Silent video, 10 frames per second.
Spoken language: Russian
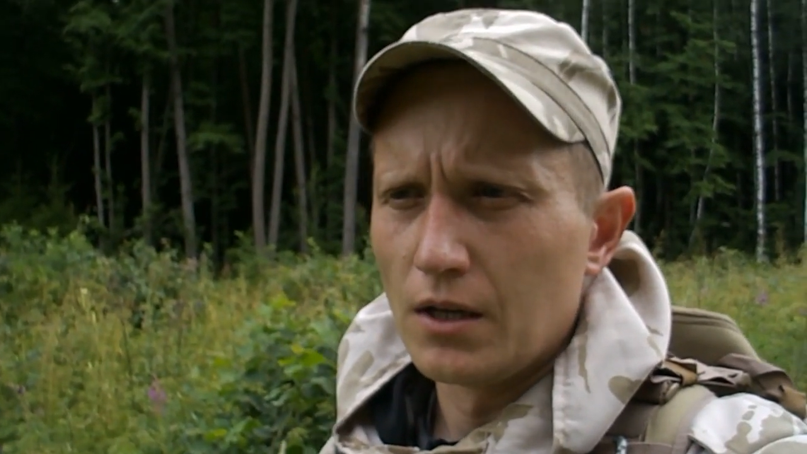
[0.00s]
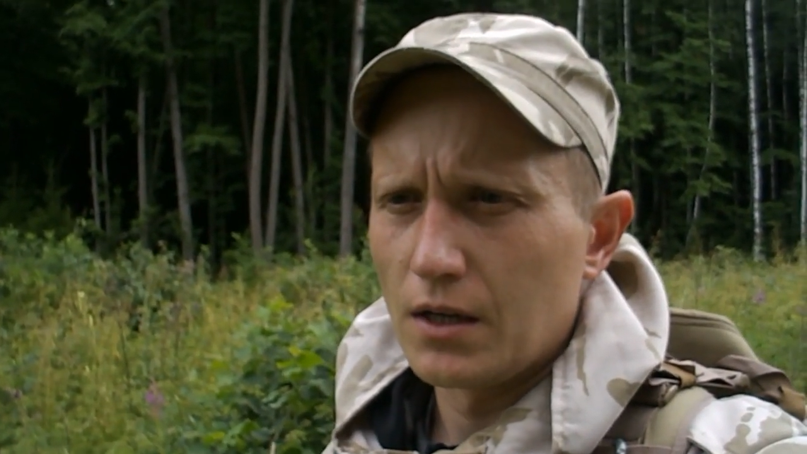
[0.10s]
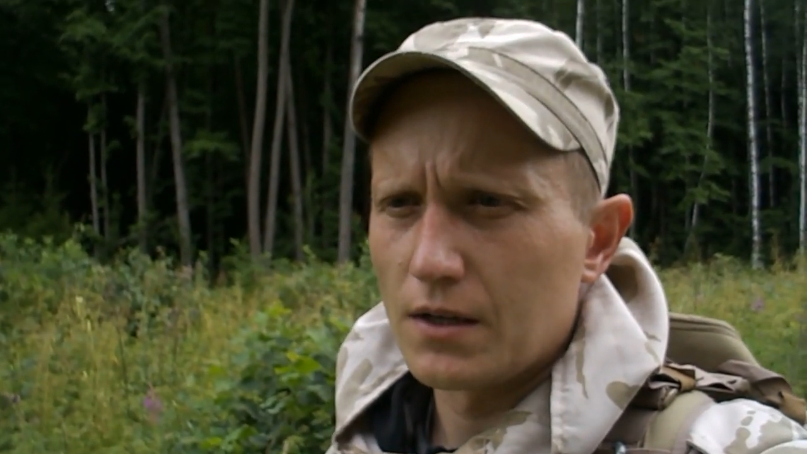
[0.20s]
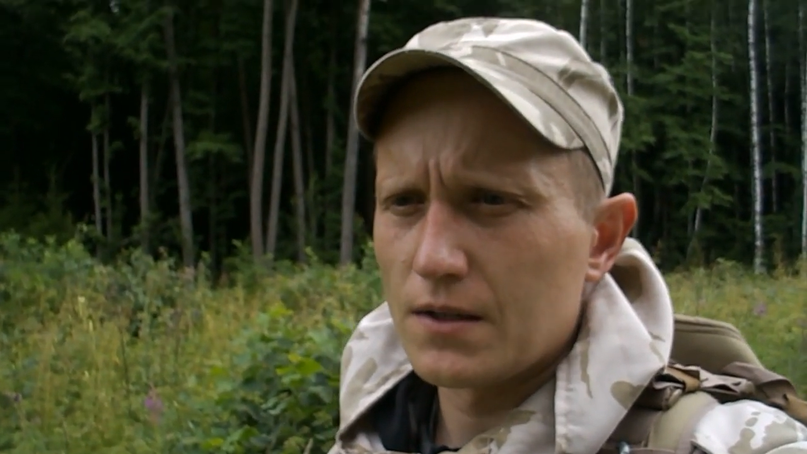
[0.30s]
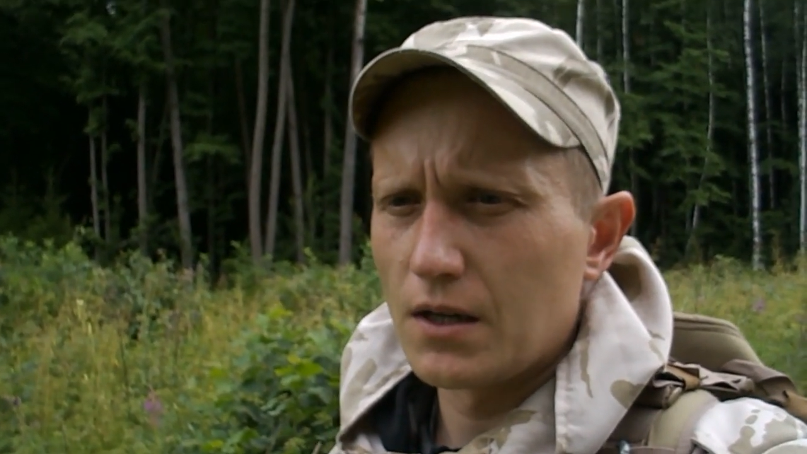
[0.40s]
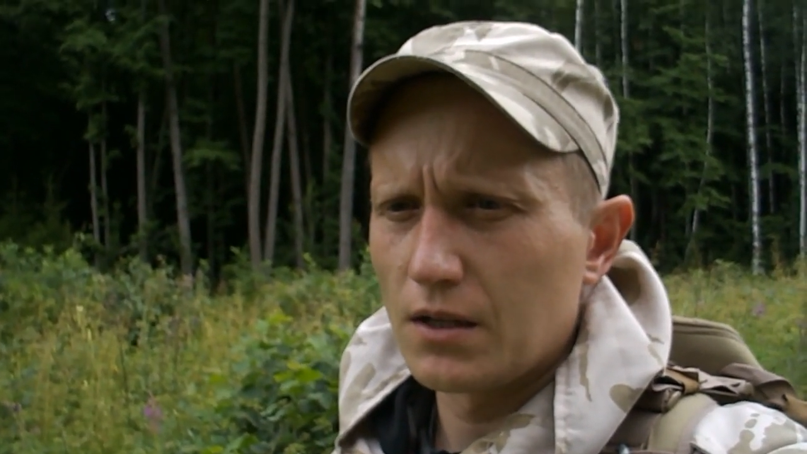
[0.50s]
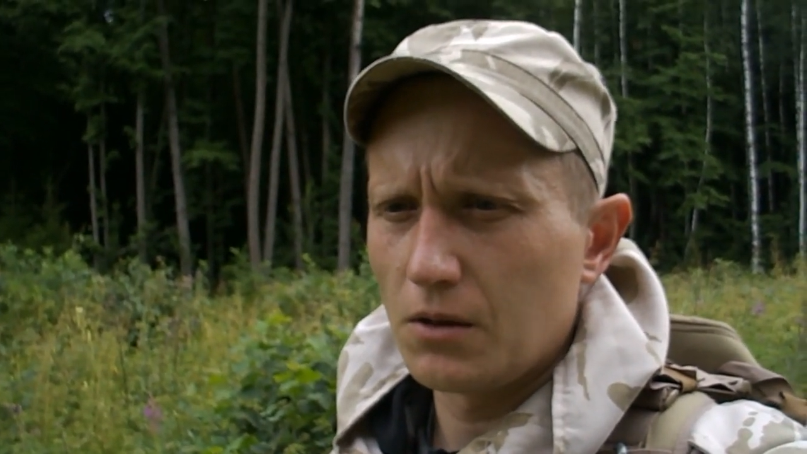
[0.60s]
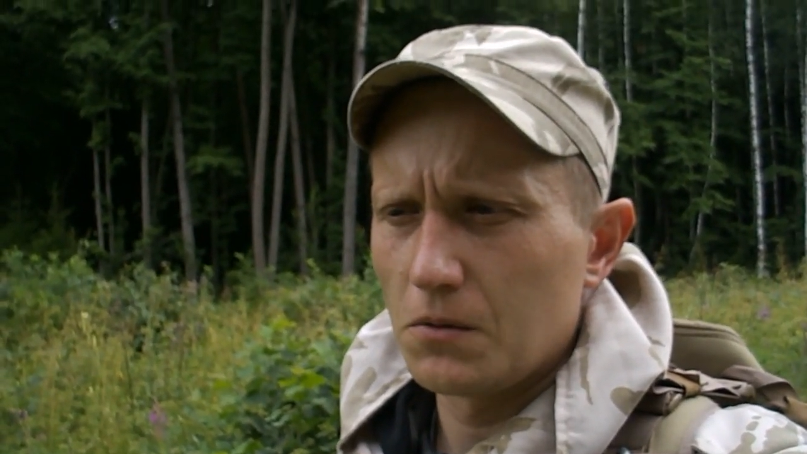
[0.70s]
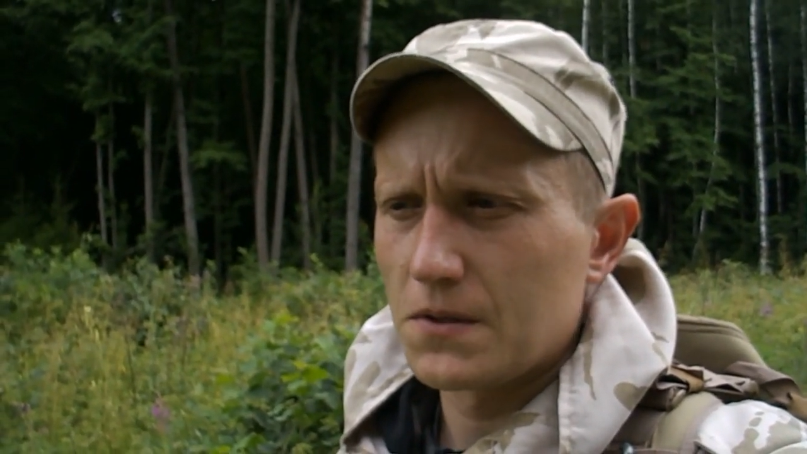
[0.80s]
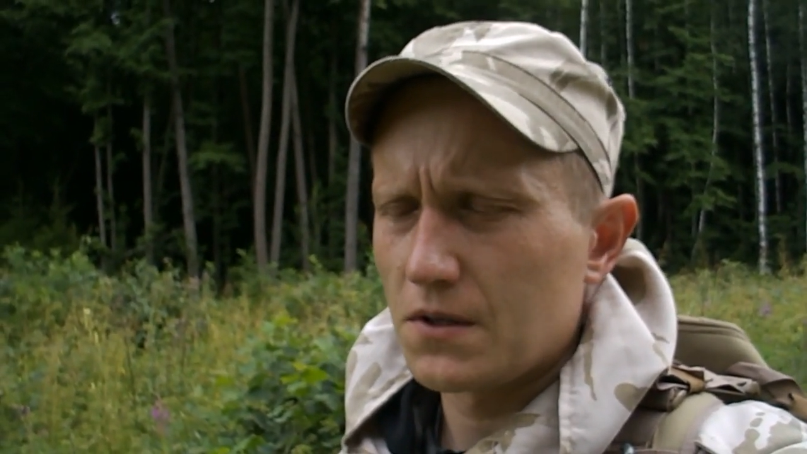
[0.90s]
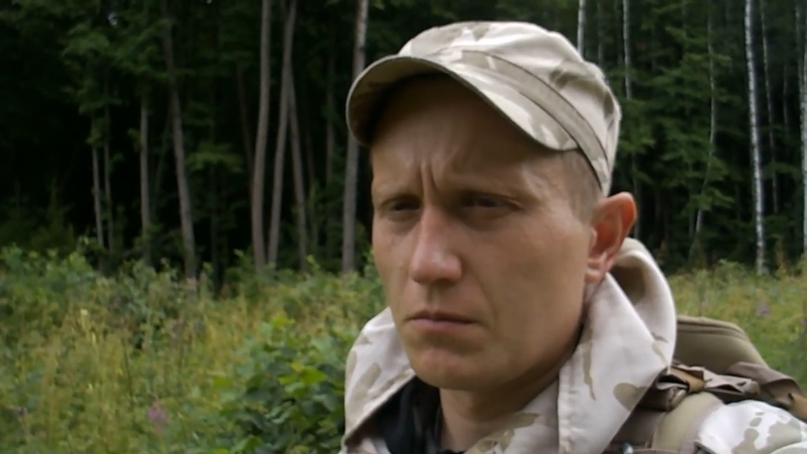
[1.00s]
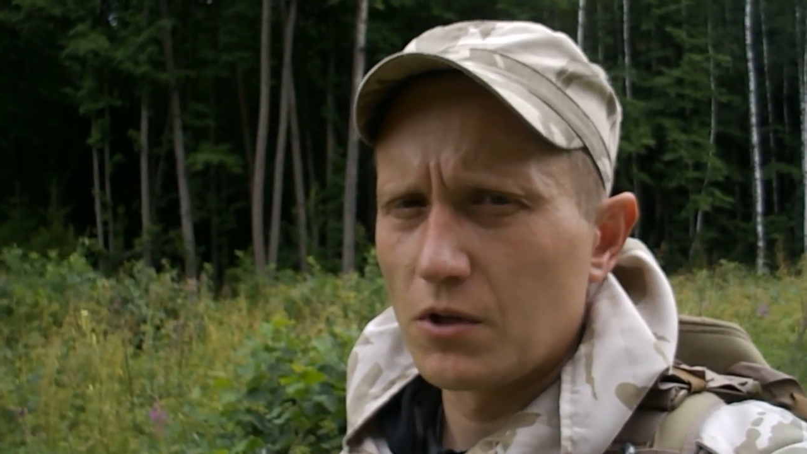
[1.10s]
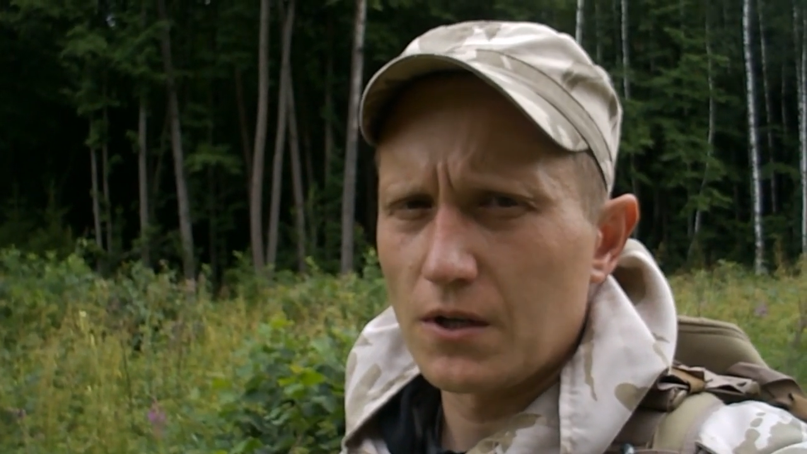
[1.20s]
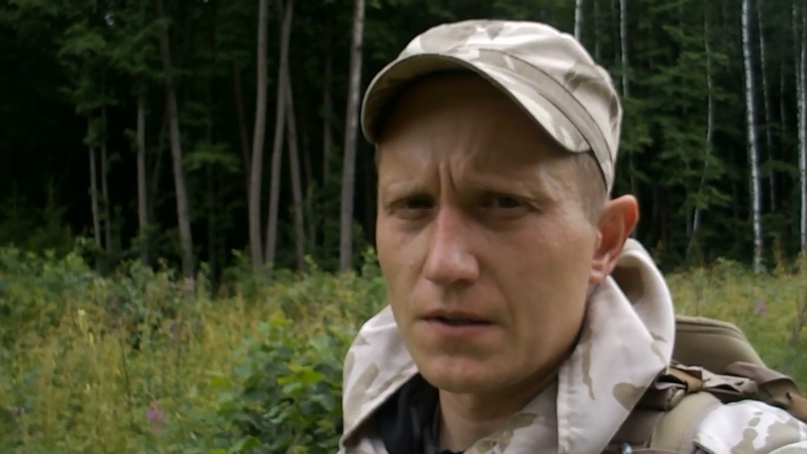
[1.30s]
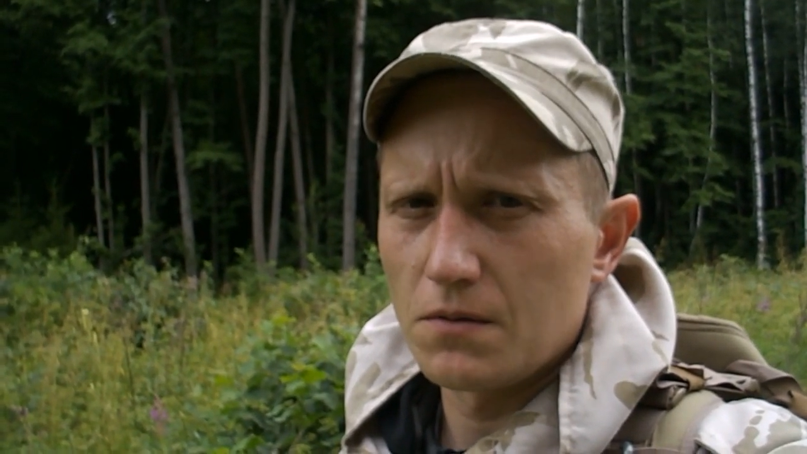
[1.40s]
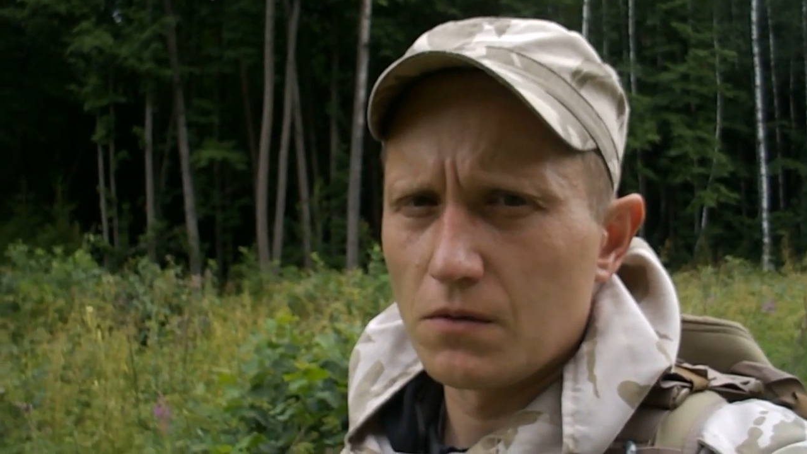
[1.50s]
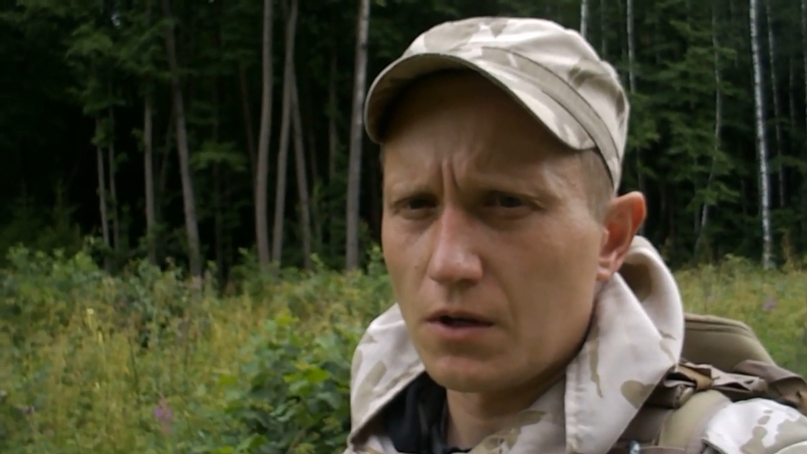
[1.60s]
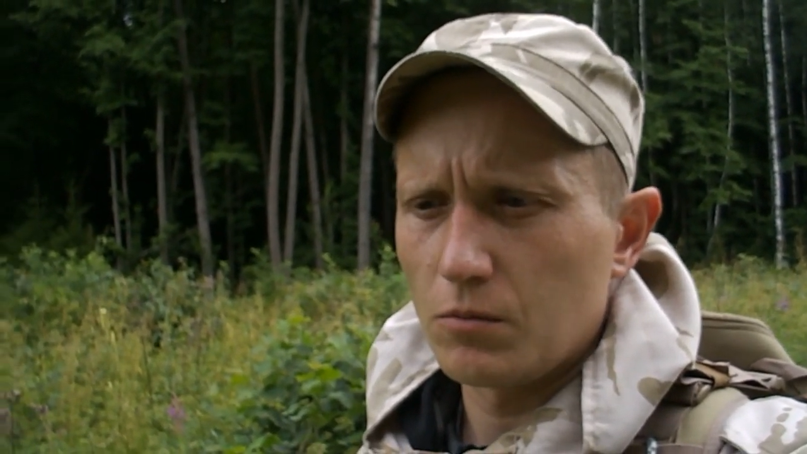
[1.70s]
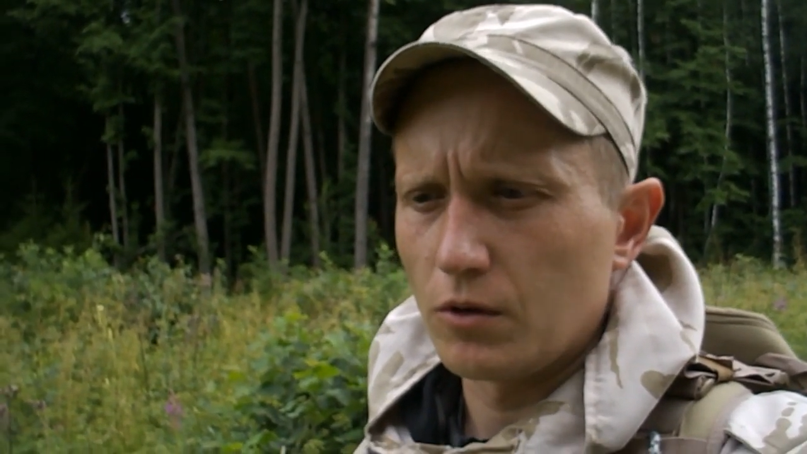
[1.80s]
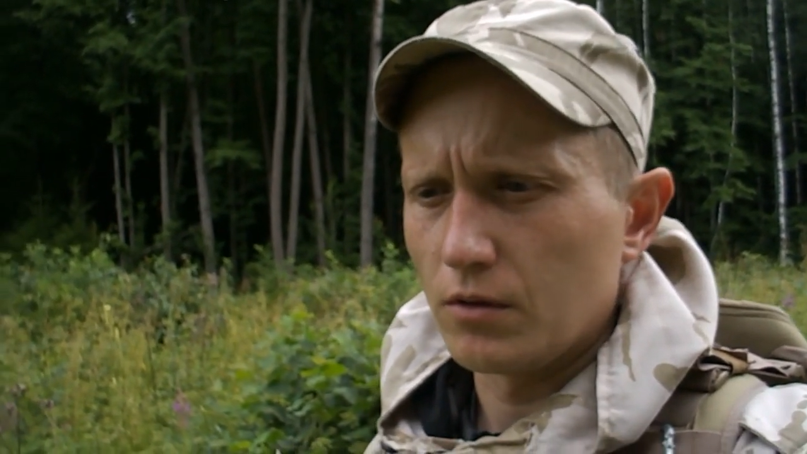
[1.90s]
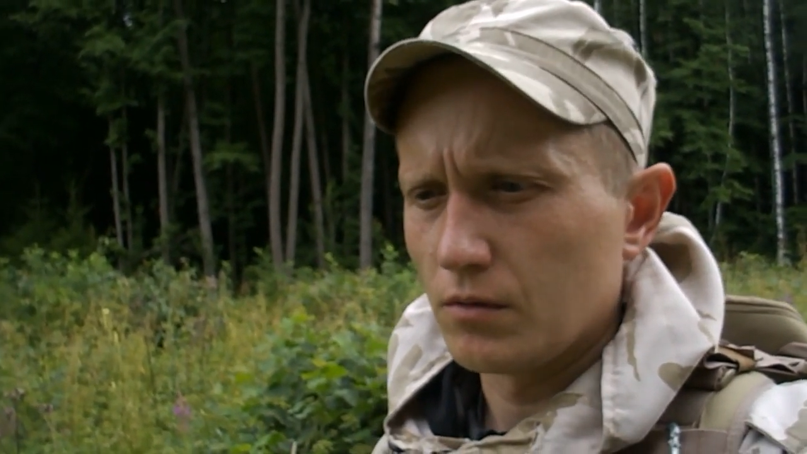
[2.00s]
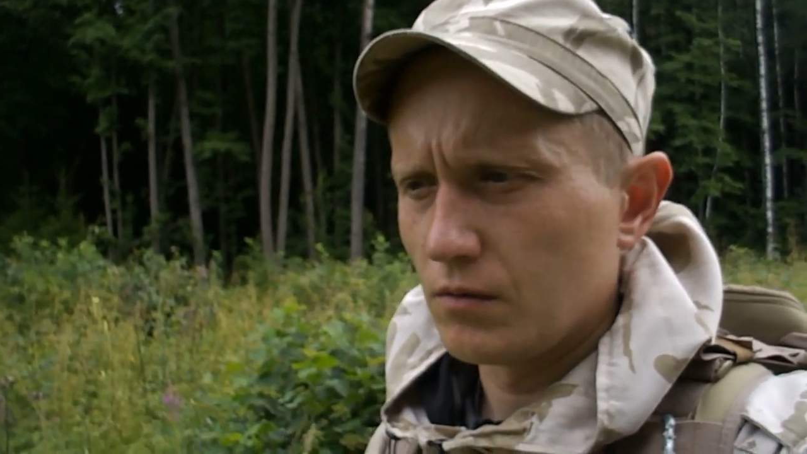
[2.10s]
Как и собирается зверобой.